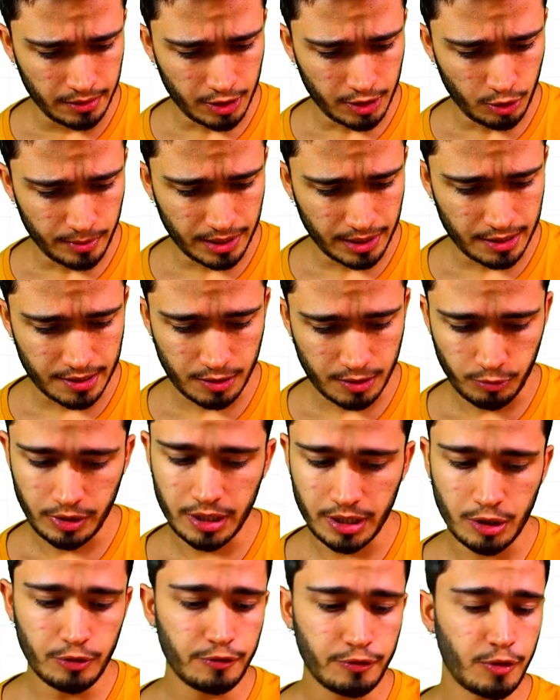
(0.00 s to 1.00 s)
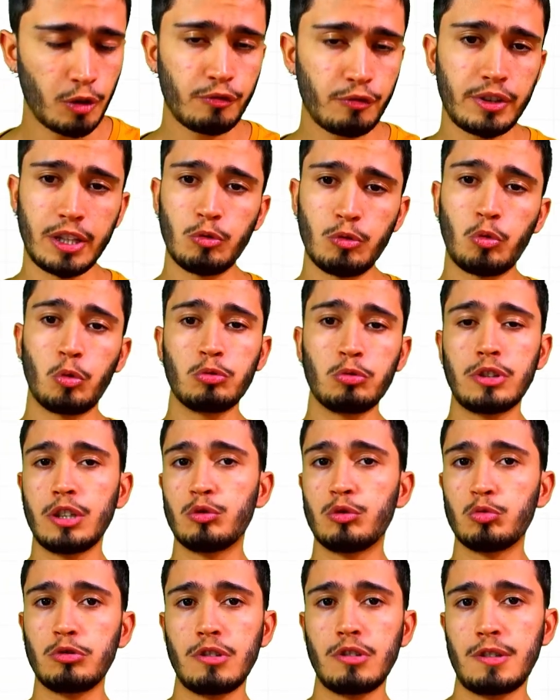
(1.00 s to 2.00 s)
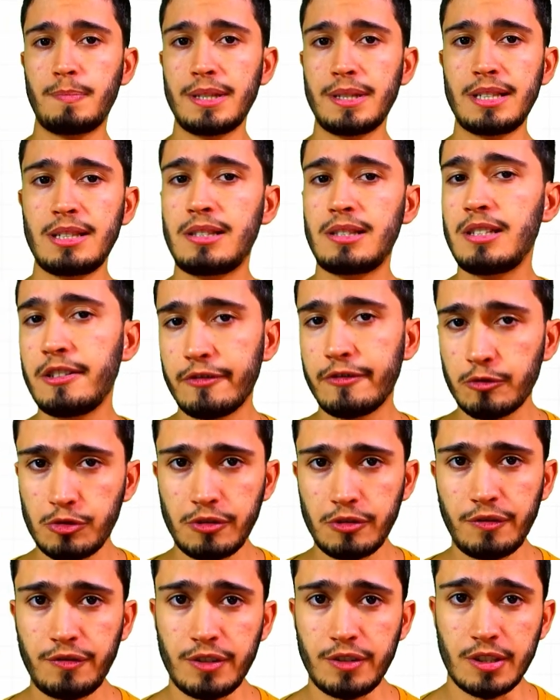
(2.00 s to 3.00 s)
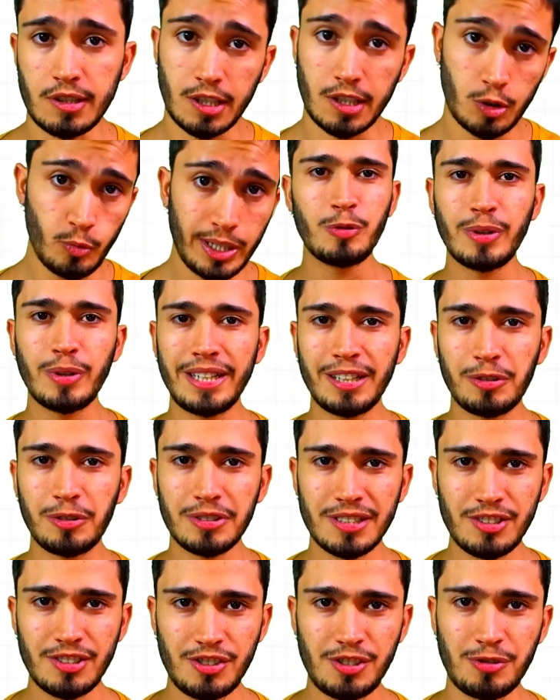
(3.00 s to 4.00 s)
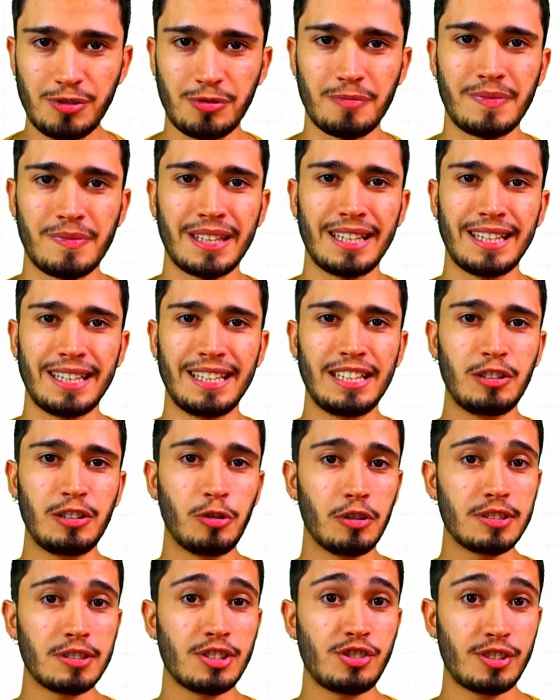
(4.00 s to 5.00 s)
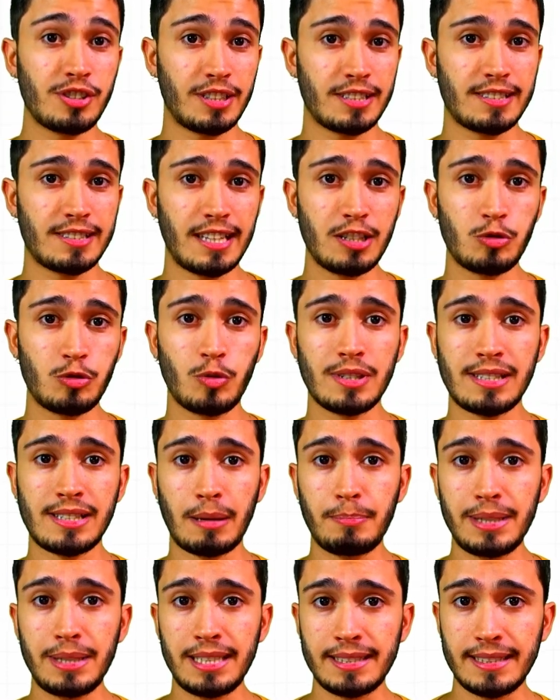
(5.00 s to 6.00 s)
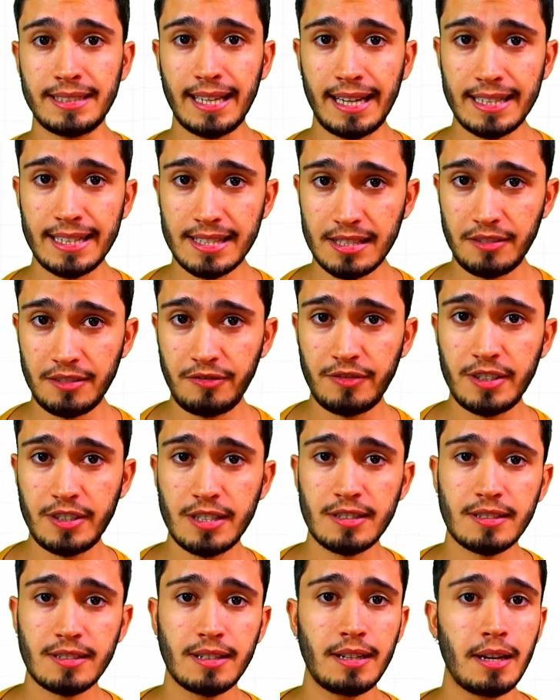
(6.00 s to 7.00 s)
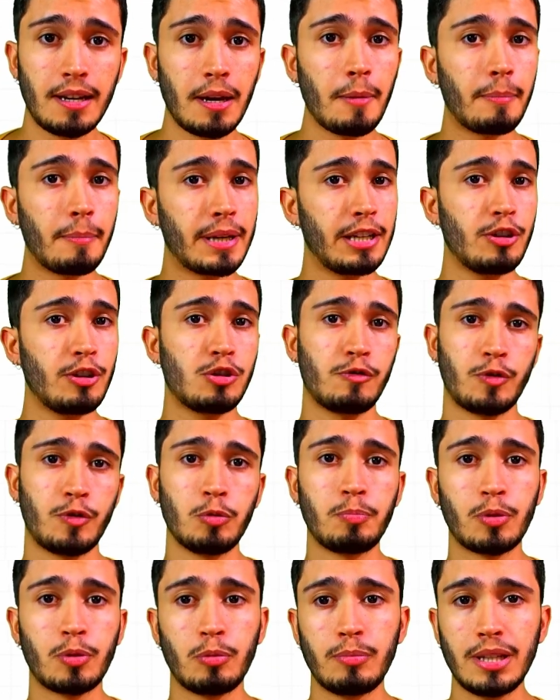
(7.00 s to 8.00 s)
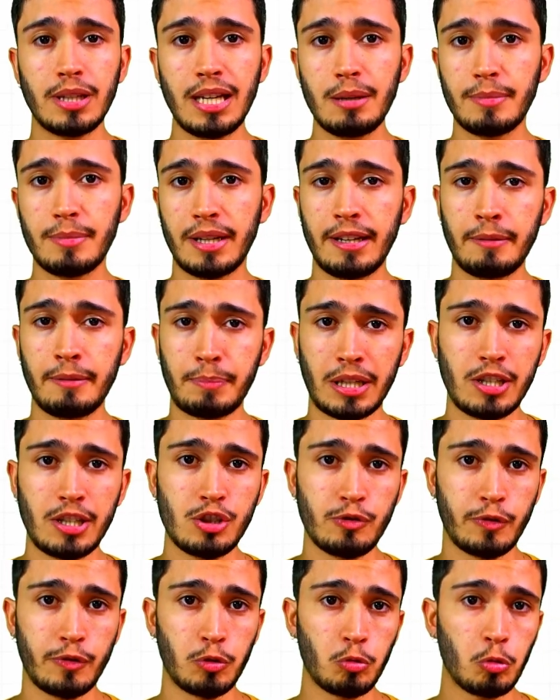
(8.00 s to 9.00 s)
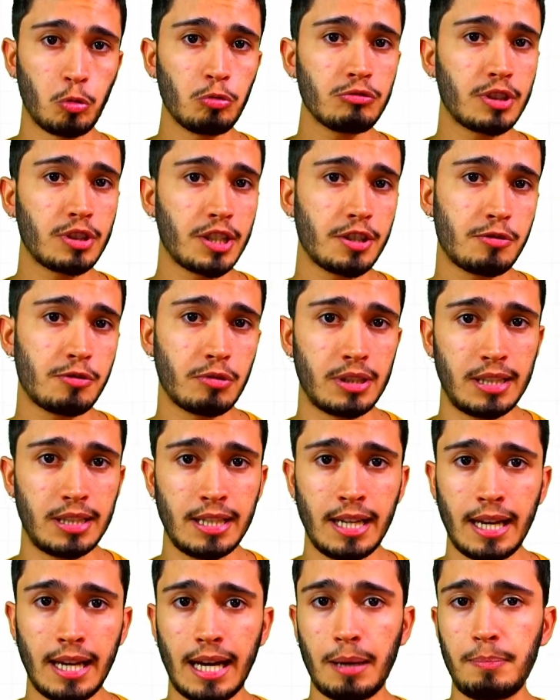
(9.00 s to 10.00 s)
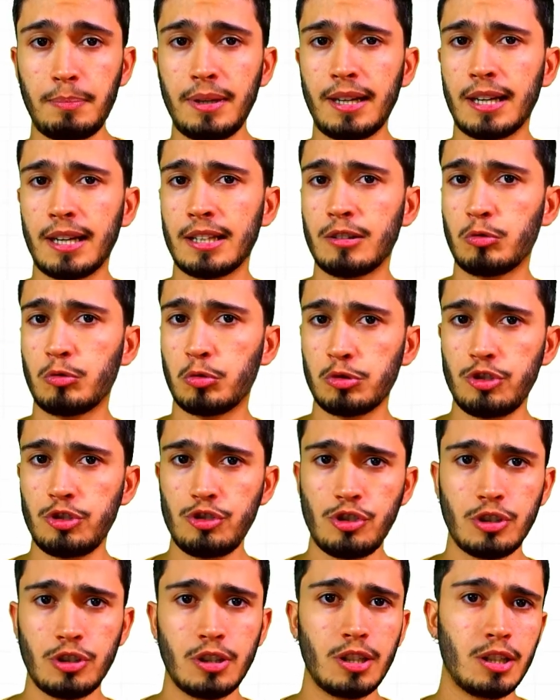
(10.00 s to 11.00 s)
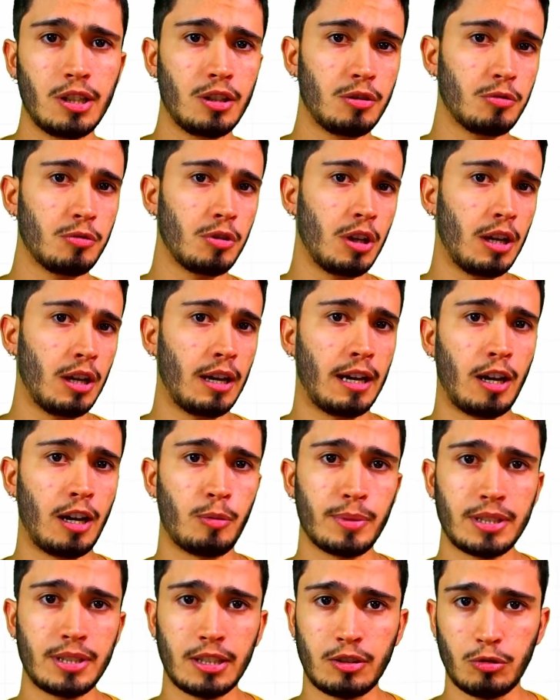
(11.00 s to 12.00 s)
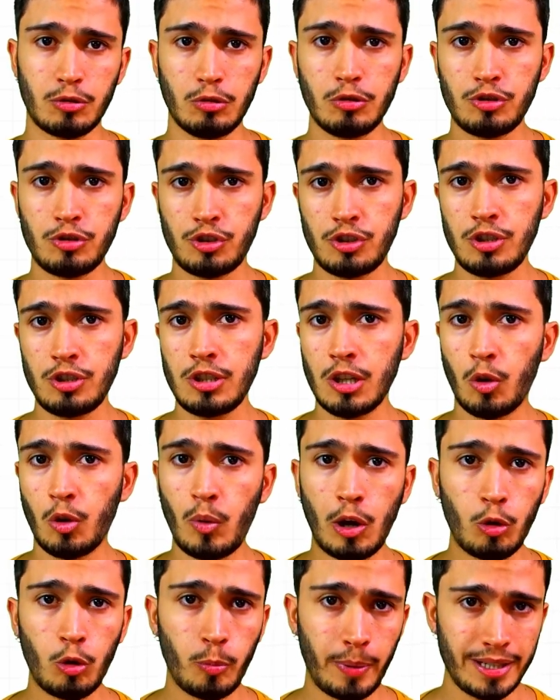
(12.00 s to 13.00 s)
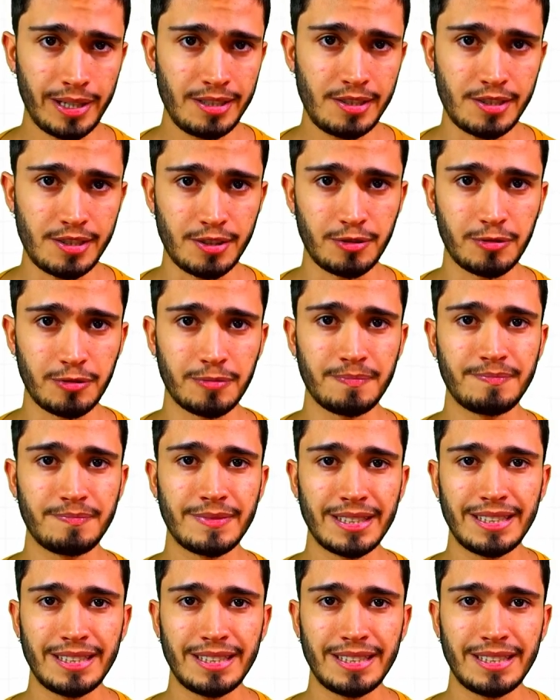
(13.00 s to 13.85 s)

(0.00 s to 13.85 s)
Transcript: Então é uma questão que não envolve nenhum conteúdo específico de física. E o Enem gosta disso. Ele gosta de testar suas habilidades em física para resolver um problema, né, para resolver um contexto ali aplicado ao cotidiano, a uma tecnologia ou algo parecido.